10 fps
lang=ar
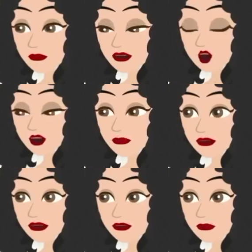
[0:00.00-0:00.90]
يهرب
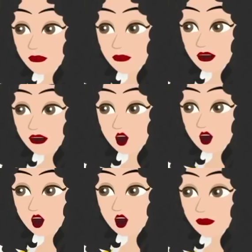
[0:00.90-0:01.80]
بيها وانت
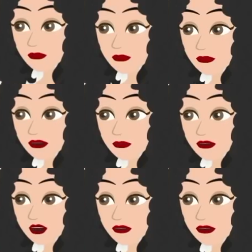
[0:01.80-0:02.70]
عارف ان
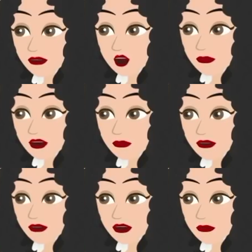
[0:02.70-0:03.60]
كده مخططاتنا كنا